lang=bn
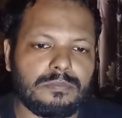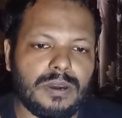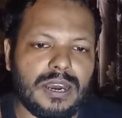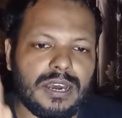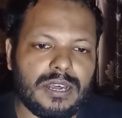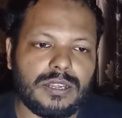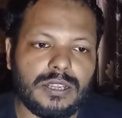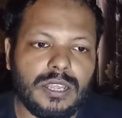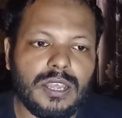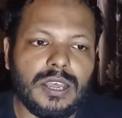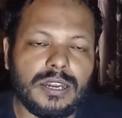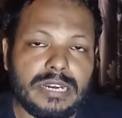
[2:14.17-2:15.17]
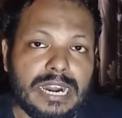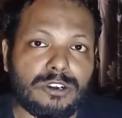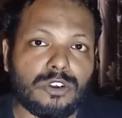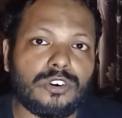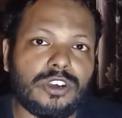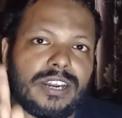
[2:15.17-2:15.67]
বা
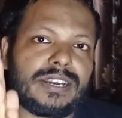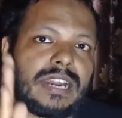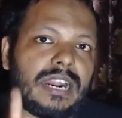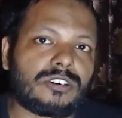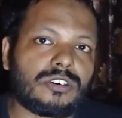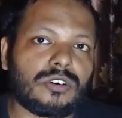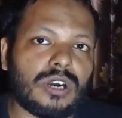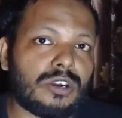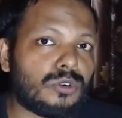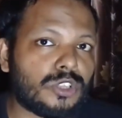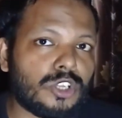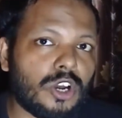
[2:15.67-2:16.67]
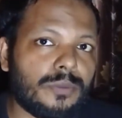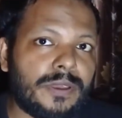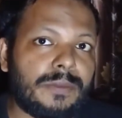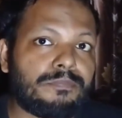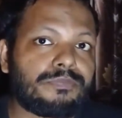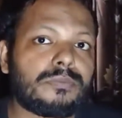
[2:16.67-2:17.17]
নাটক করেন নাট্যকার হইতে হবে
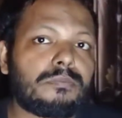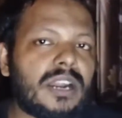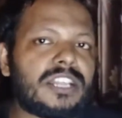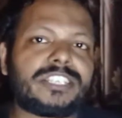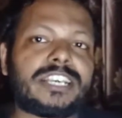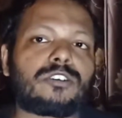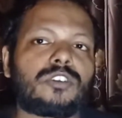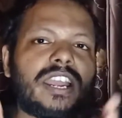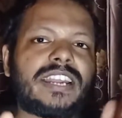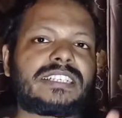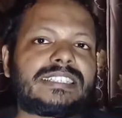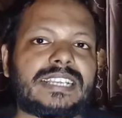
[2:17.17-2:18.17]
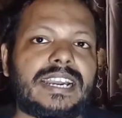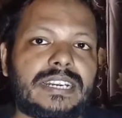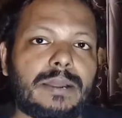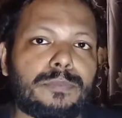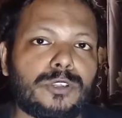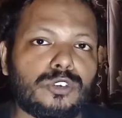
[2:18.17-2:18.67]
মানে যে কোনো একটি সাইট
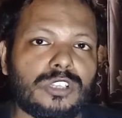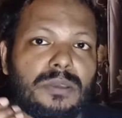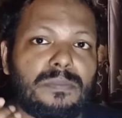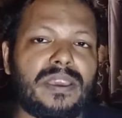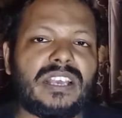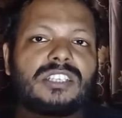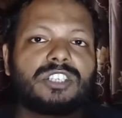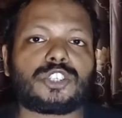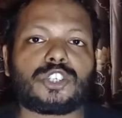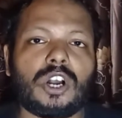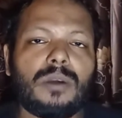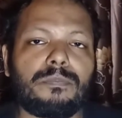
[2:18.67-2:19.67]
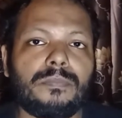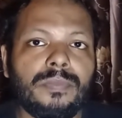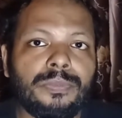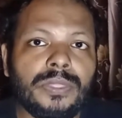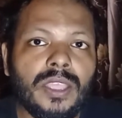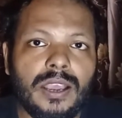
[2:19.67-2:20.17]
আপনি যদি মিক্স সব
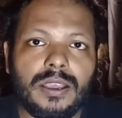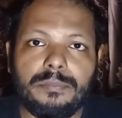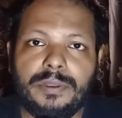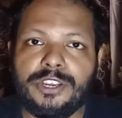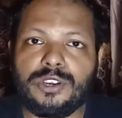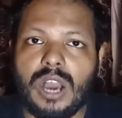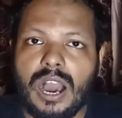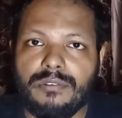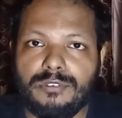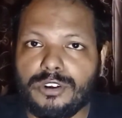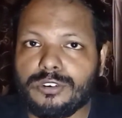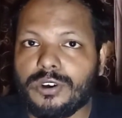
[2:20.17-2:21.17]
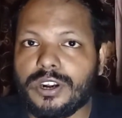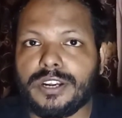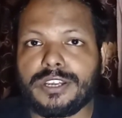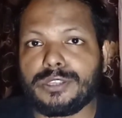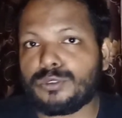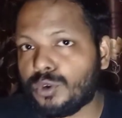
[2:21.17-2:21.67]
ভিডিও আপলোড করেন
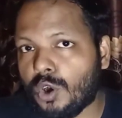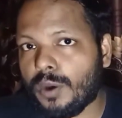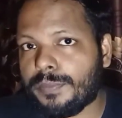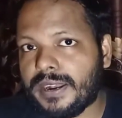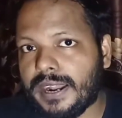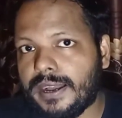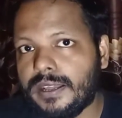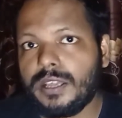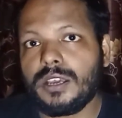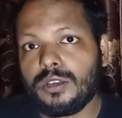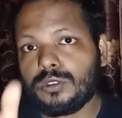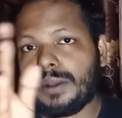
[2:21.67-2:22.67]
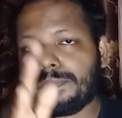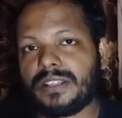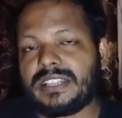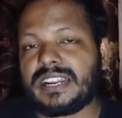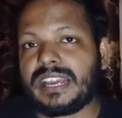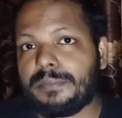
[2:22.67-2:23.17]
কিন্তু হবে না তো
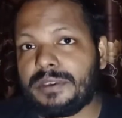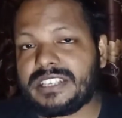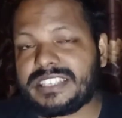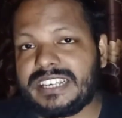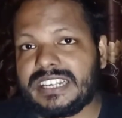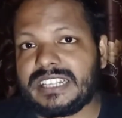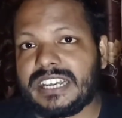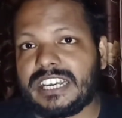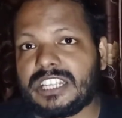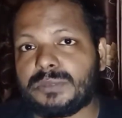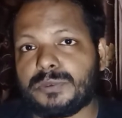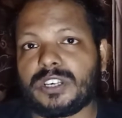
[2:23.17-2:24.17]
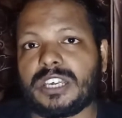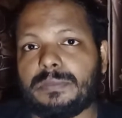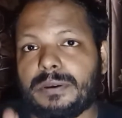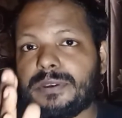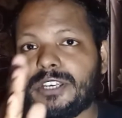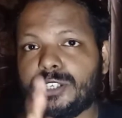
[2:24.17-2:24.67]
আপনাদেরকে আমি স্ক্রিনে দেখিয়ে দেবো
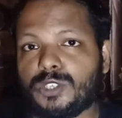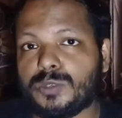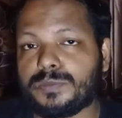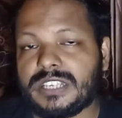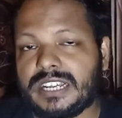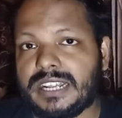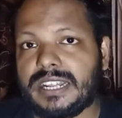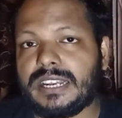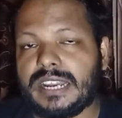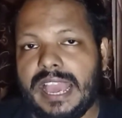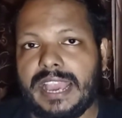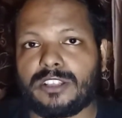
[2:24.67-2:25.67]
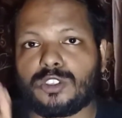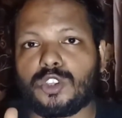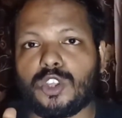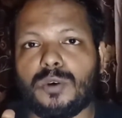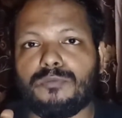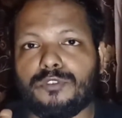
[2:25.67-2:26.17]
কিভাবে ইউটিউব চ্যানেল
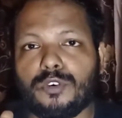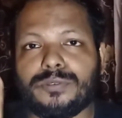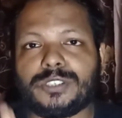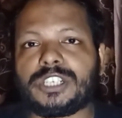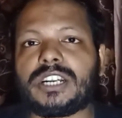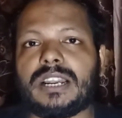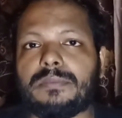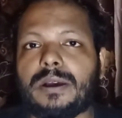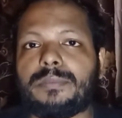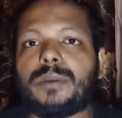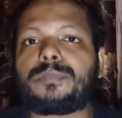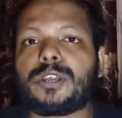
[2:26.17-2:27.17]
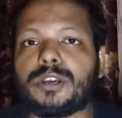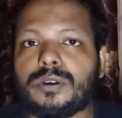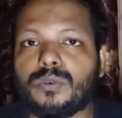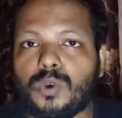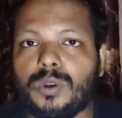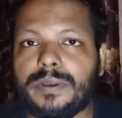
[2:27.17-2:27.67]
একদম প্রফেশনালভাবে আপনি
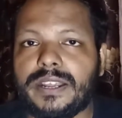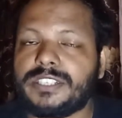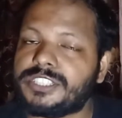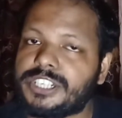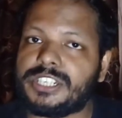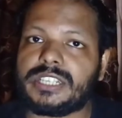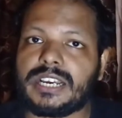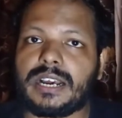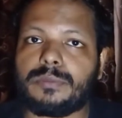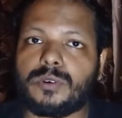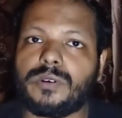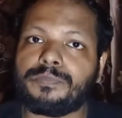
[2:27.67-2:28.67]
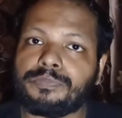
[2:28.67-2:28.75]
খুলবেন সেটি দেখাবো